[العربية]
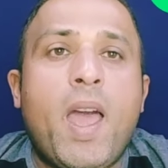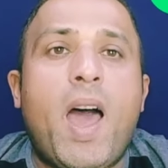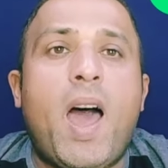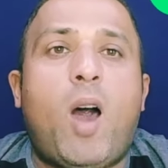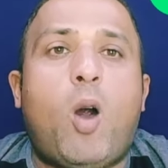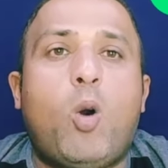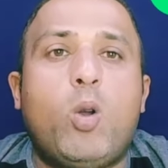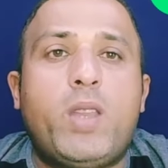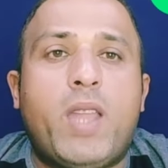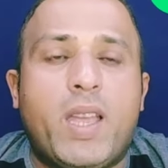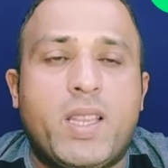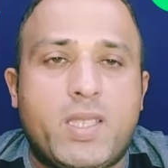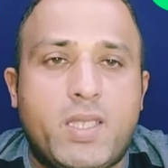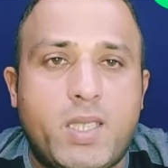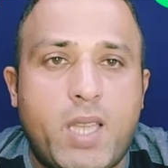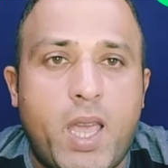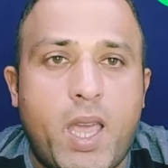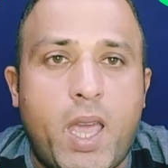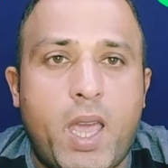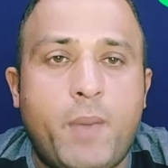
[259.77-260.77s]
اخدها
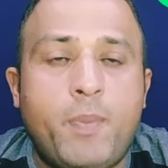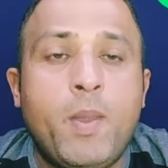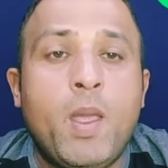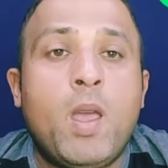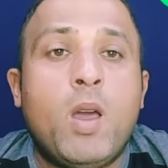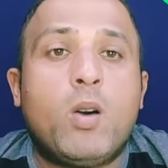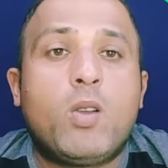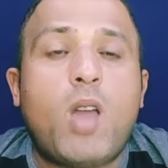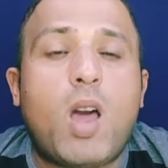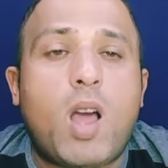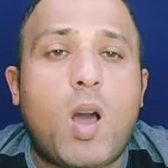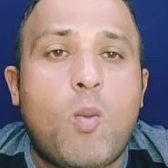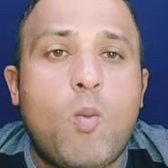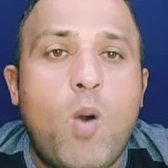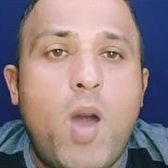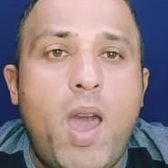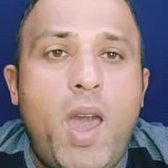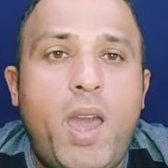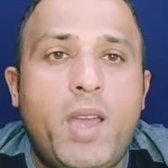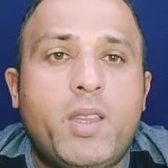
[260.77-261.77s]
ازاي رقم
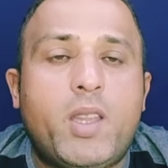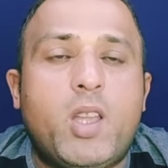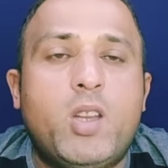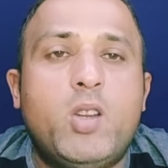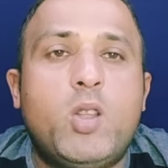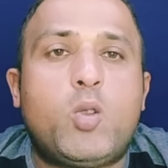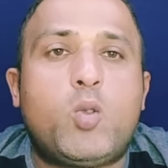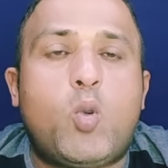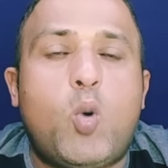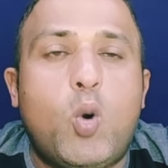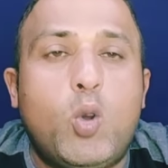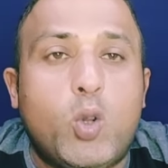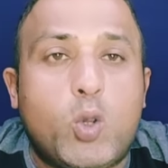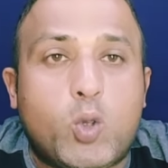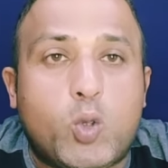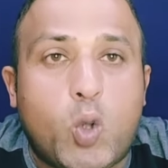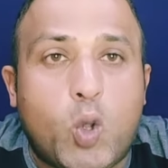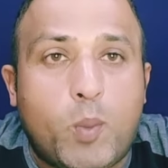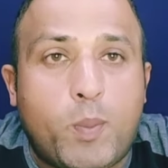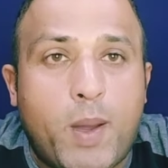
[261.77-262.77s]
واحد ان تكون
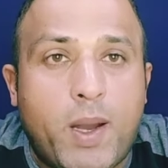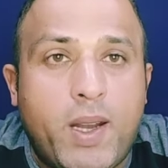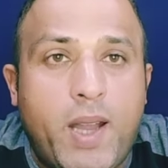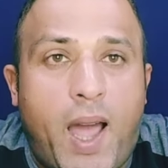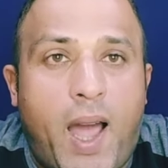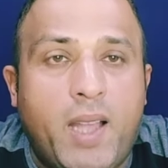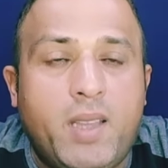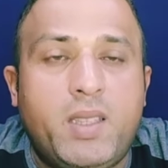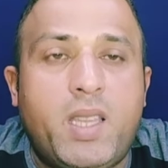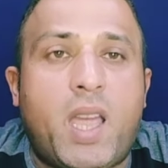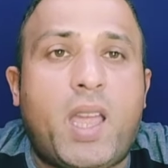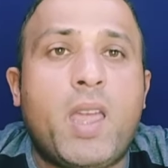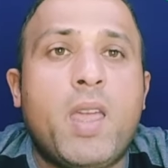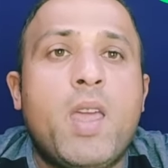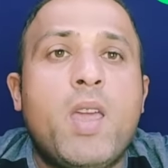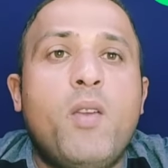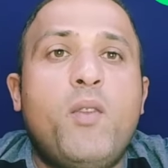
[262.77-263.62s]
التربة اللي عندك